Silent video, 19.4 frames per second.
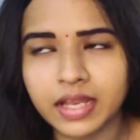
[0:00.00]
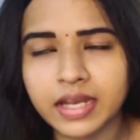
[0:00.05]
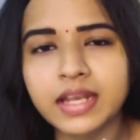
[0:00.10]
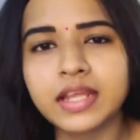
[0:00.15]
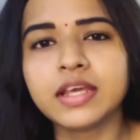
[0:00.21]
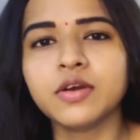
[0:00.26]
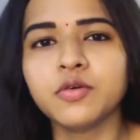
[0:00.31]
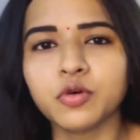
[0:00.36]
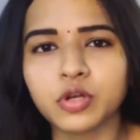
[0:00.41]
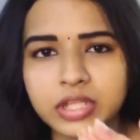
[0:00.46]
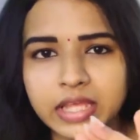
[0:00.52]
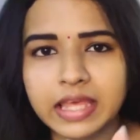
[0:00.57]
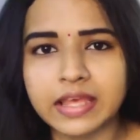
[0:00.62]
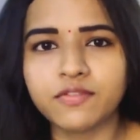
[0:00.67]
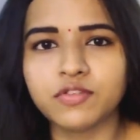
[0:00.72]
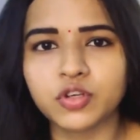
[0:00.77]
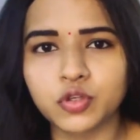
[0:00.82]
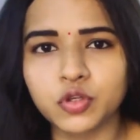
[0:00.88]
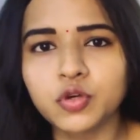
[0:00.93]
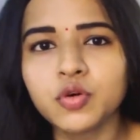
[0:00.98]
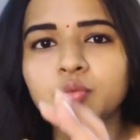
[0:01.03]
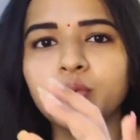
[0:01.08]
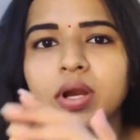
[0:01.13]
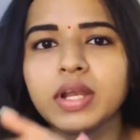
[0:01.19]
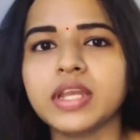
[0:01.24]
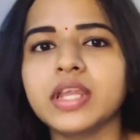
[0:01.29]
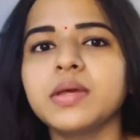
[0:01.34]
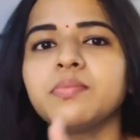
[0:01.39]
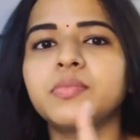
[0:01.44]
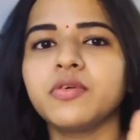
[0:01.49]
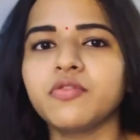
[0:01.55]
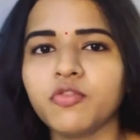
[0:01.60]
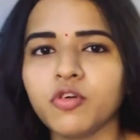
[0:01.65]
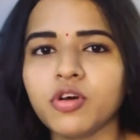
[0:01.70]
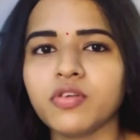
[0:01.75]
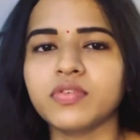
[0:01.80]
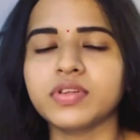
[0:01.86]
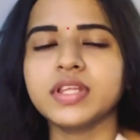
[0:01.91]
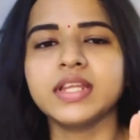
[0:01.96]
என்றைக்கு உங்களுக்கு ஈவெண்ட்டோ ஒன் டே
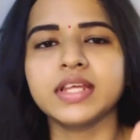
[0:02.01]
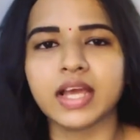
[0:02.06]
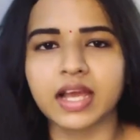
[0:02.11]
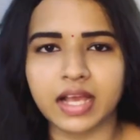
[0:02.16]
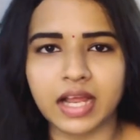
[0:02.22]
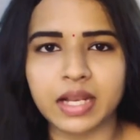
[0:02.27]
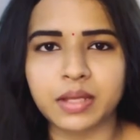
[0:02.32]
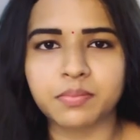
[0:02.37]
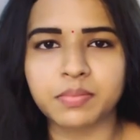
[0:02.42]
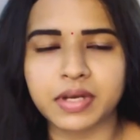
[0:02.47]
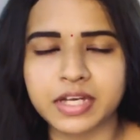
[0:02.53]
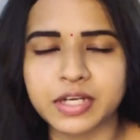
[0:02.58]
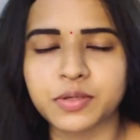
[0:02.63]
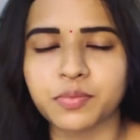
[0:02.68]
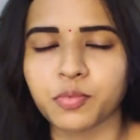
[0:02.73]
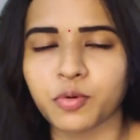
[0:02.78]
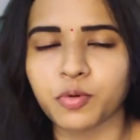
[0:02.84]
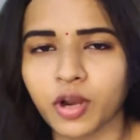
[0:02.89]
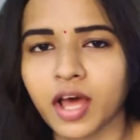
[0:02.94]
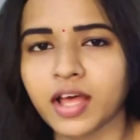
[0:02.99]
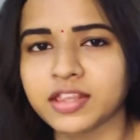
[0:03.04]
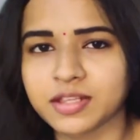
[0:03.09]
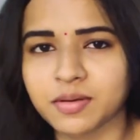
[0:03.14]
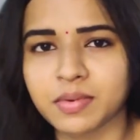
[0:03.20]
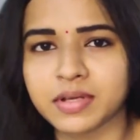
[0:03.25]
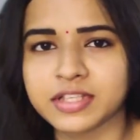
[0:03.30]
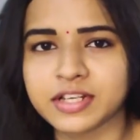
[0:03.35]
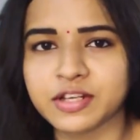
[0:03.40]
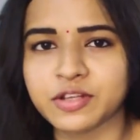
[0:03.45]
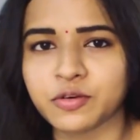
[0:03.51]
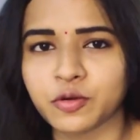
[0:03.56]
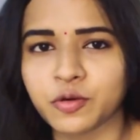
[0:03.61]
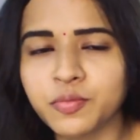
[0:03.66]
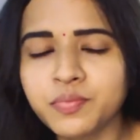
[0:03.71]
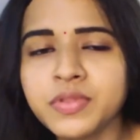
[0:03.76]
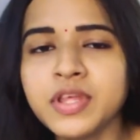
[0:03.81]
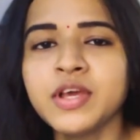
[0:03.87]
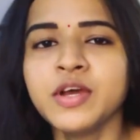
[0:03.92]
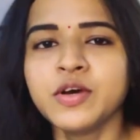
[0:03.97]
பிஃபோர் வந்து நீங்கள் கலெக்ட் பண்ணிட்டு போகலாம் அந்த மாதிரி
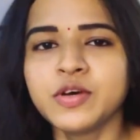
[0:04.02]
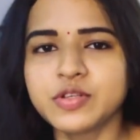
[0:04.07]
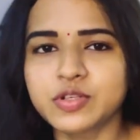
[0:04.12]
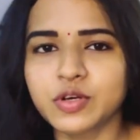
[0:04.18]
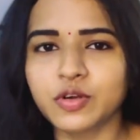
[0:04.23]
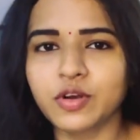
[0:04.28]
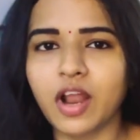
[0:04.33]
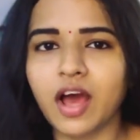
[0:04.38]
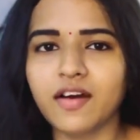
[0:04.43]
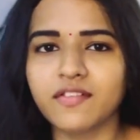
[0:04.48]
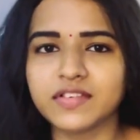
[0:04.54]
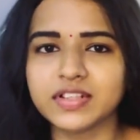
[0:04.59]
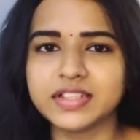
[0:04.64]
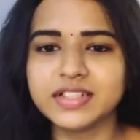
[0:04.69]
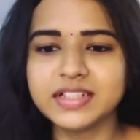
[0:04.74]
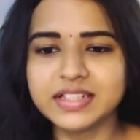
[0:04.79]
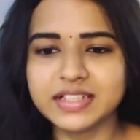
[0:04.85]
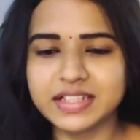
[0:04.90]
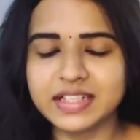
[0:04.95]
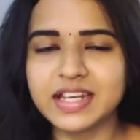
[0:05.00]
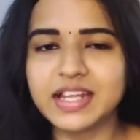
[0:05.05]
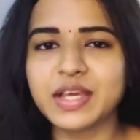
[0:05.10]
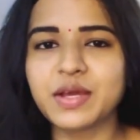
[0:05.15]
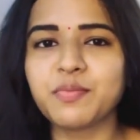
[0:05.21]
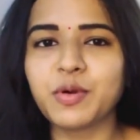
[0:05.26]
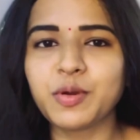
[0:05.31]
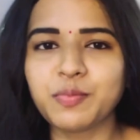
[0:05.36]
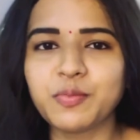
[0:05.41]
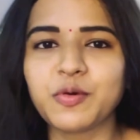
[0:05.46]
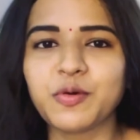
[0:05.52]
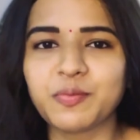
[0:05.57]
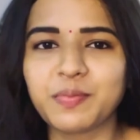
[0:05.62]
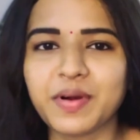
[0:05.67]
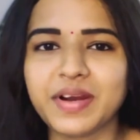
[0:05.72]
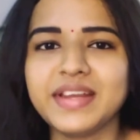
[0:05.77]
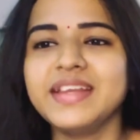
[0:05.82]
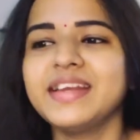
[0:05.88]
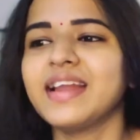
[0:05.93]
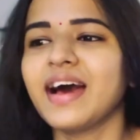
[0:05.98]
இருக்கும் ஸோ நான் வந்து இன்றைக்கி போய் புக்
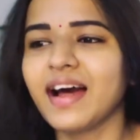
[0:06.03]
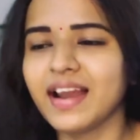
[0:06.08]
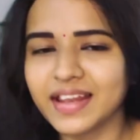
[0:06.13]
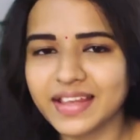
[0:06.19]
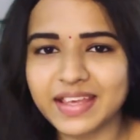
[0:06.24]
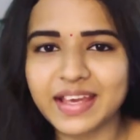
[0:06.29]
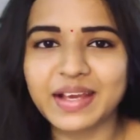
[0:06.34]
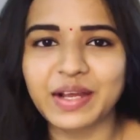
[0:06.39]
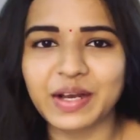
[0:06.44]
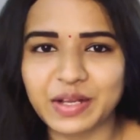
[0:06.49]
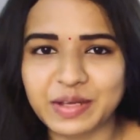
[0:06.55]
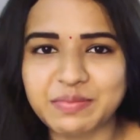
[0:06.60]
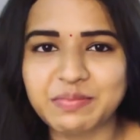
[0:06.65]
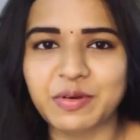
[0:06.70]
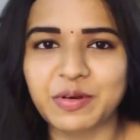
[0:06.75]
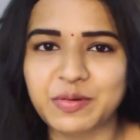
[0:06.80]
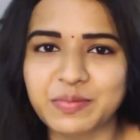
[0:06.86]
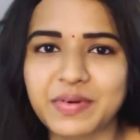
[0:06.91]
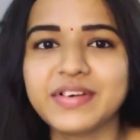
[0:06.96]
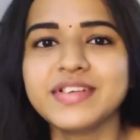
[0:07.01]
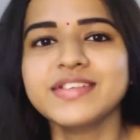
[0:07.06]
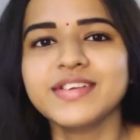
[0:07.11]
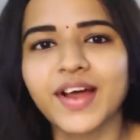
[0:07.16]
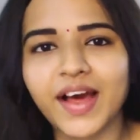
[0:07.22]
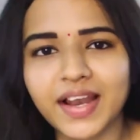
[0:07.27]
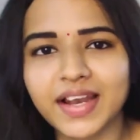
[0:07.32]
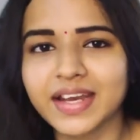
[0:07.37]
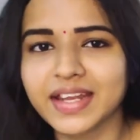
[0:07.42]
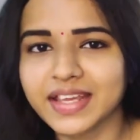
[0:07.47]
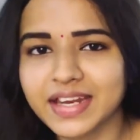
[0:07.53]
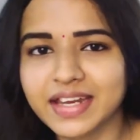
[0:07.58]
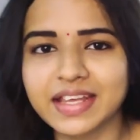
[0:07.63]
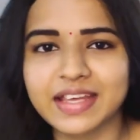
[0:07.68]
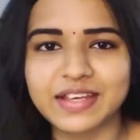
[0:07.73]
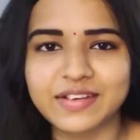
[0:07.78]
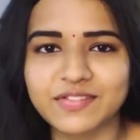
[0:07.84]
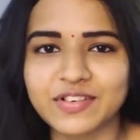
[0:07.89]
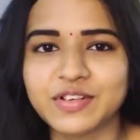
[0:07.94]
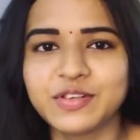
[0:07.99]
பண்ணி நாளைக்கே கலெக்ட் பண்ணேன் பிகாஸ் நாளைக்கு
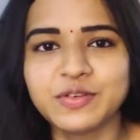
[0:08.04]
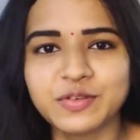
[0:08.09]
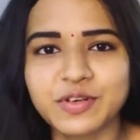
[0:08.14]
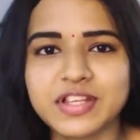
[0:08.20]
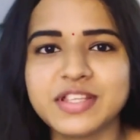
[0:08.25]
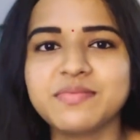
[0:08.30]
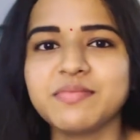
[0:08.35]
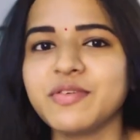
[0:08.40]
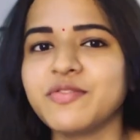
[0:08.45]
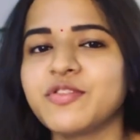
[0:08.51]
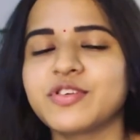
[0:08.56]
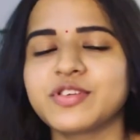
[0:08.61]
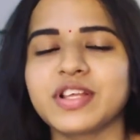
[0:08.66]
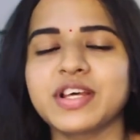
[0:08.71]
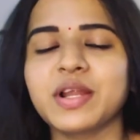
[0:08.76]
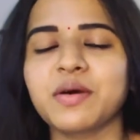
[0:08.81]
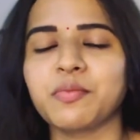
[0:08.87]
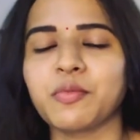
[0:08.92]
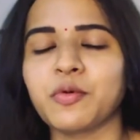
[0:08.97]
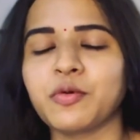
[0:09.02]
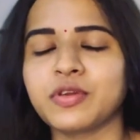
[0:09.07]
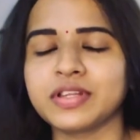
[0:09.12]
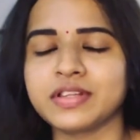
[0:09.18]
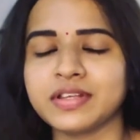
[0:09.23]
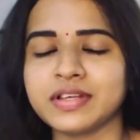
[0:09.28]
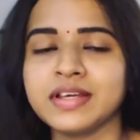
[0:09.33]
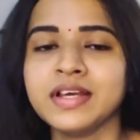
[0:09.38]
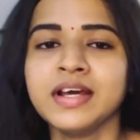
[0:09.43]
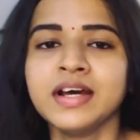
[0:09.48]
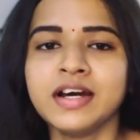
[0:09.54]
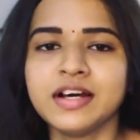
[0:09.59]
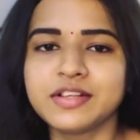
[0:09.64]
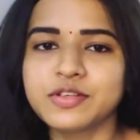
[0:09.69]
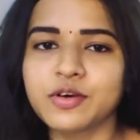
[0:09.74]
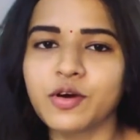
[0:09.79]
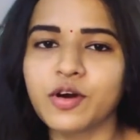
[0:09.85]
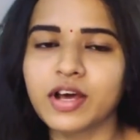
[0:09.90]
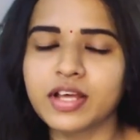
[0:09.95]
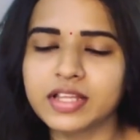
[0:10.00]
எனக்கு ஈவெண்ட் டூ டேஸ் பிஃபோர் தான் நான் போனது
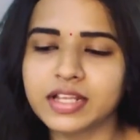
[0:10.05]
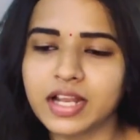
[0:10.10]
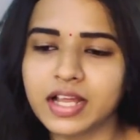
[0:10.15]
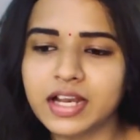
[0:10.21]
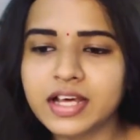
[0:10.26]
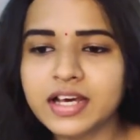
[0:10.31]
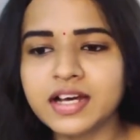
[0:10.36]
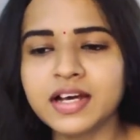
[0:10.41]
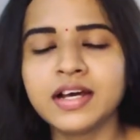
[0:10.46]
ஸோ அதனால்